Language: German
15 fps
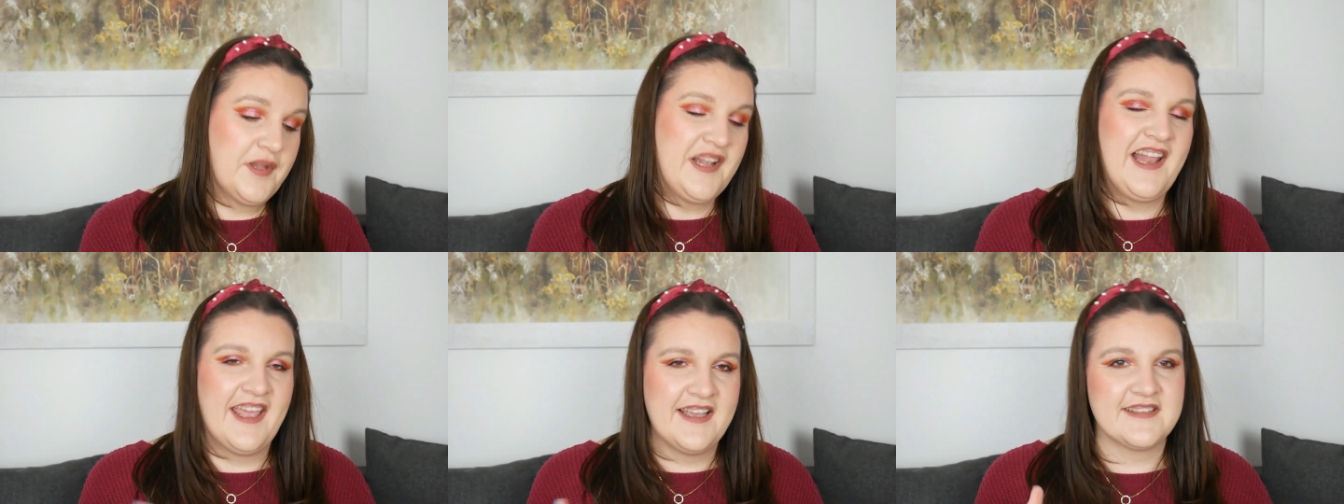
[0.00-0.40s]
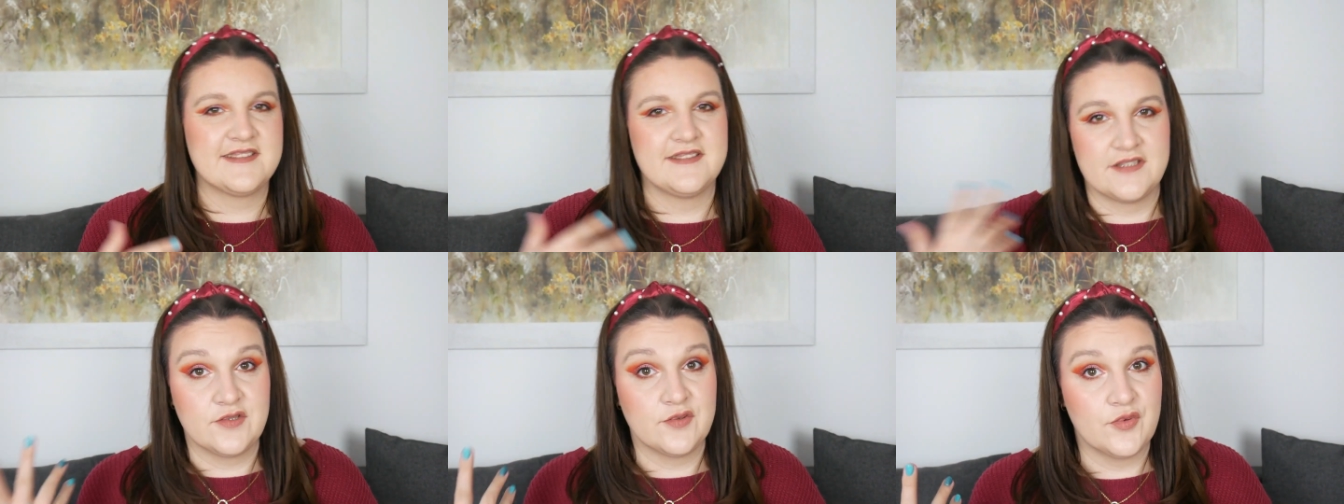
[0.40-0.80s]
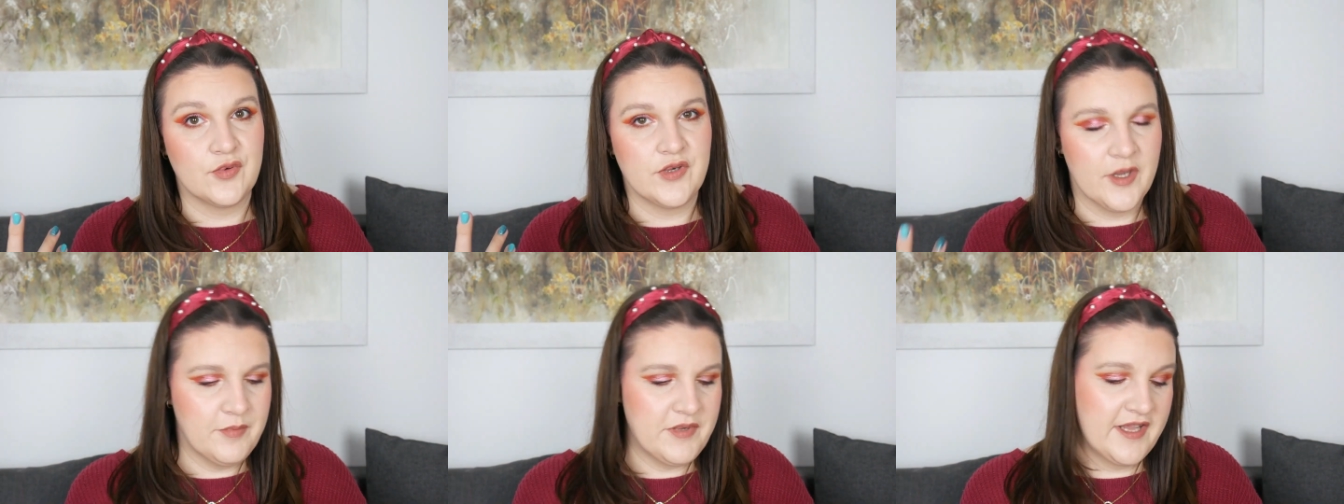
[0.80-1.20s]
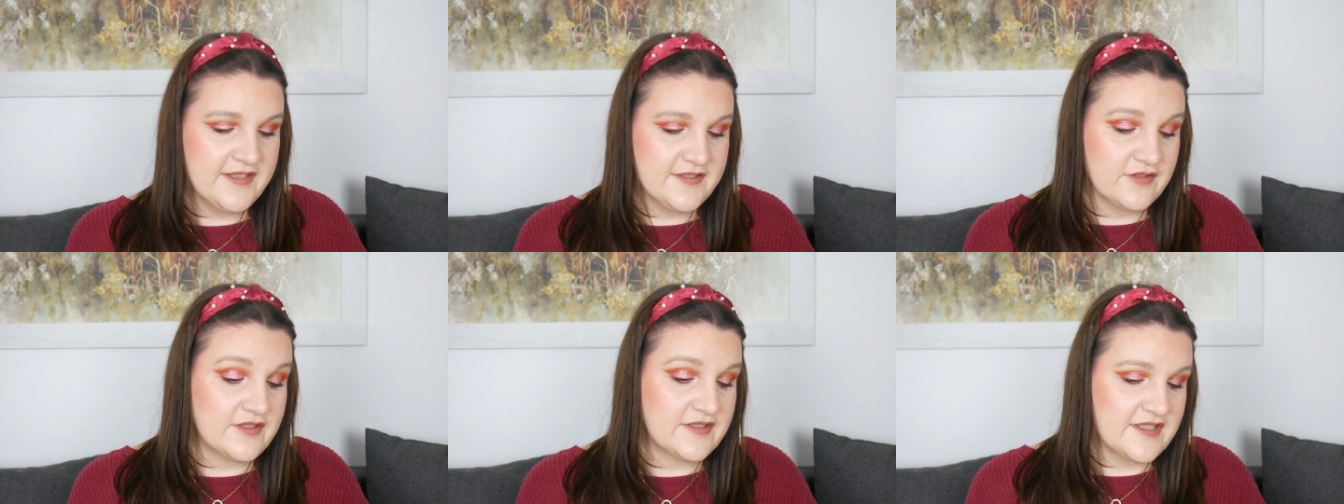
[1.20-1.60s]
Plex, nicht
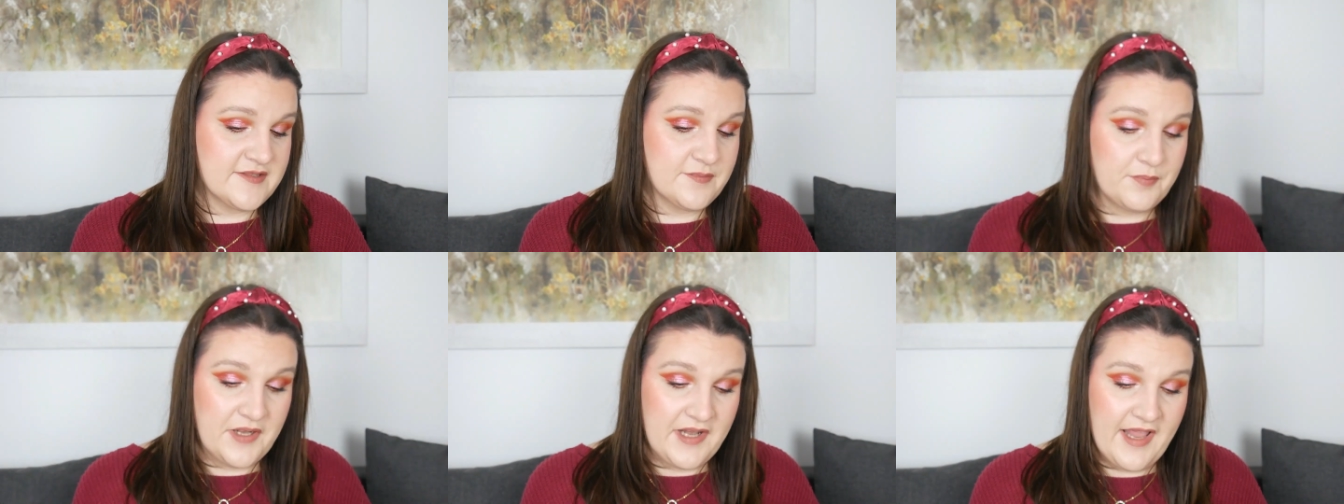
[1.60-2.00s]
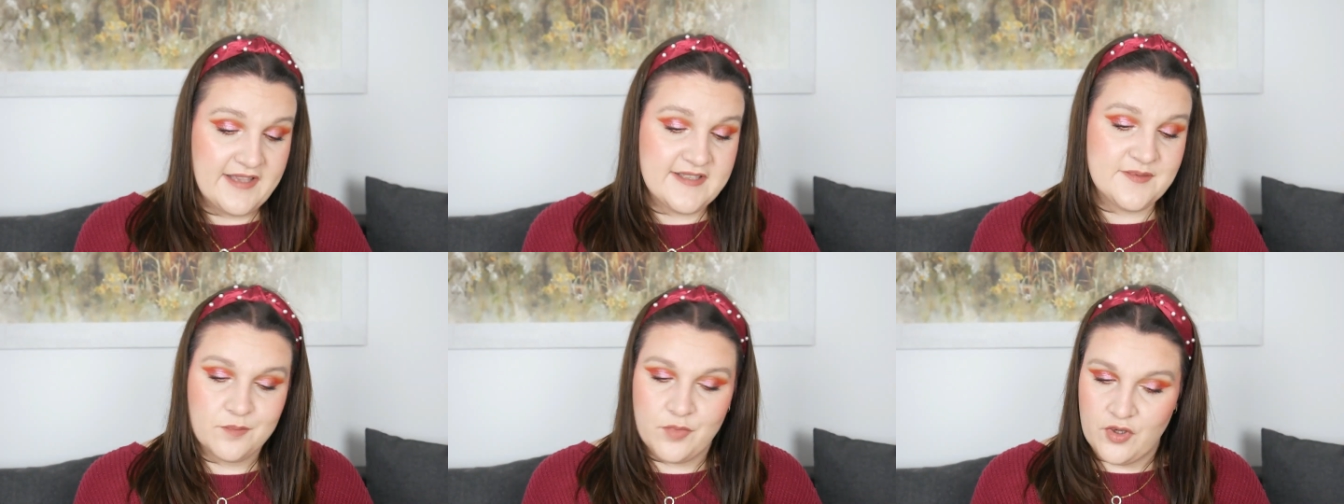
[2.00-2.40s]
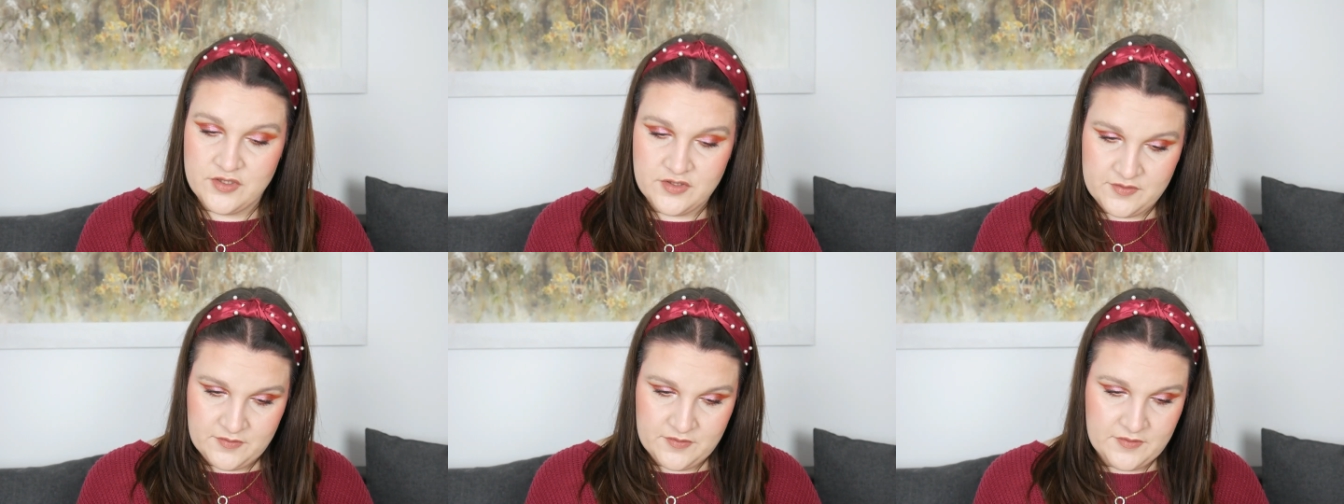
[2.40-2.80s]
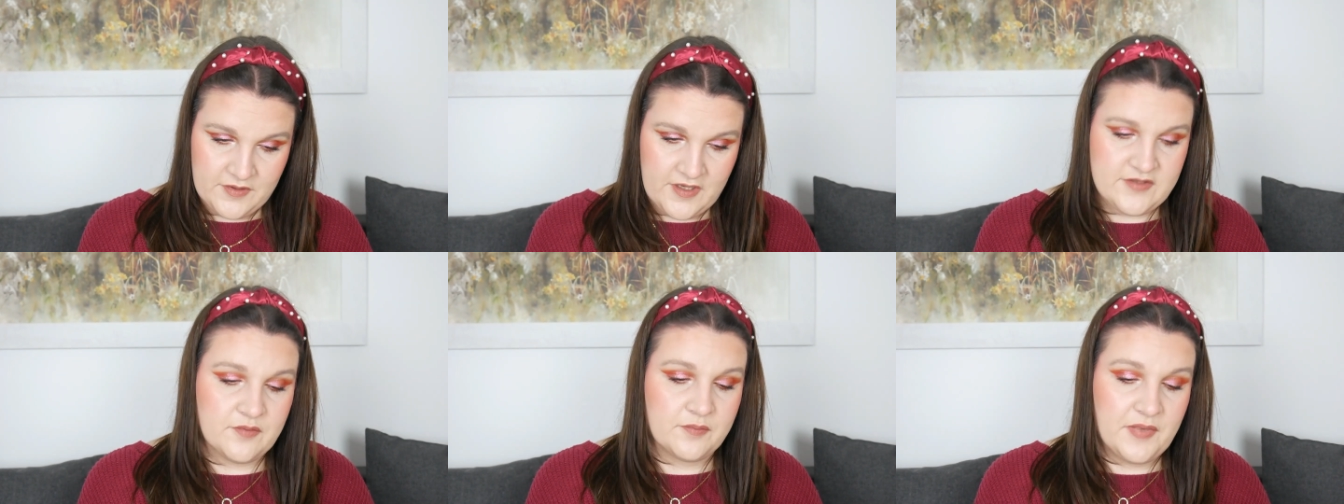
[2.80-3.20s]
Olaplex, sondern das Plex Bond
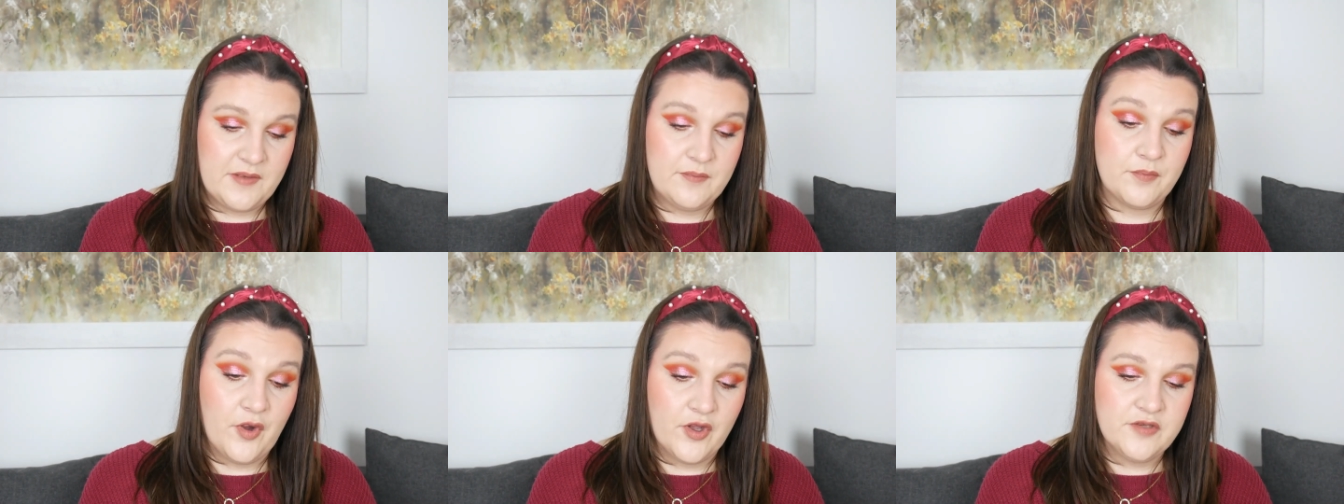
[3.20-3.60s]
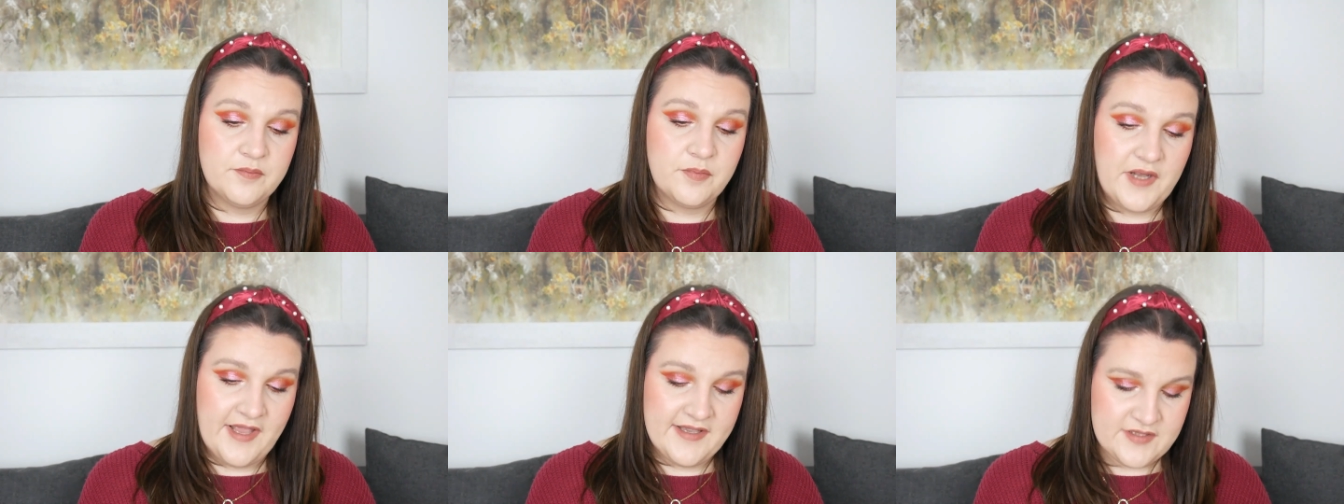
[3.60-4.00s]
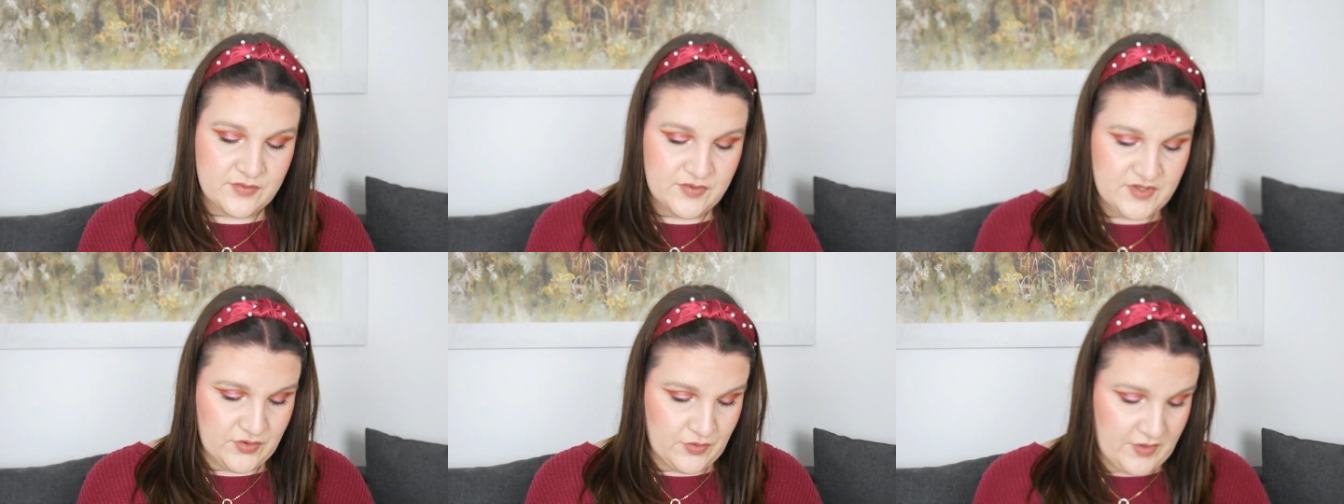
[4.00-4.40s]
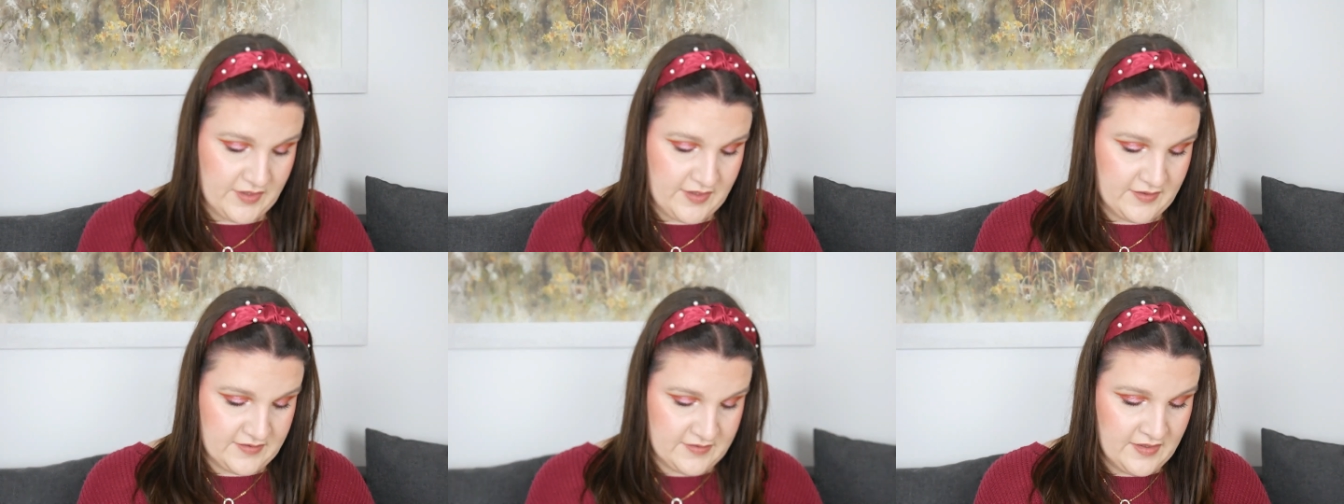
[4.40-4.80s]
also Bond Plex Restore
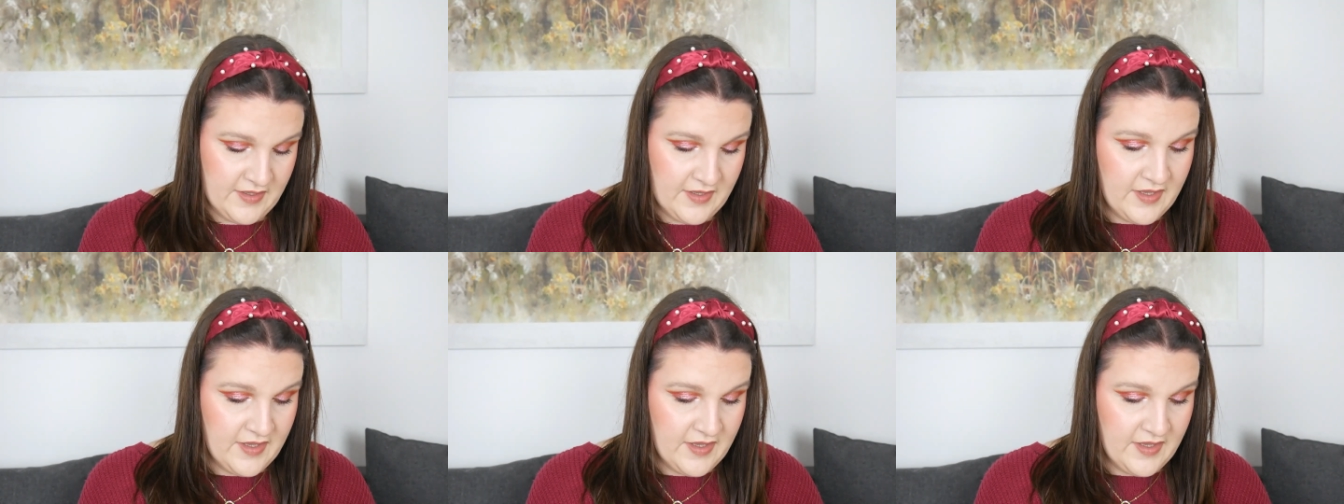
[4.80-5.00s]
Kit.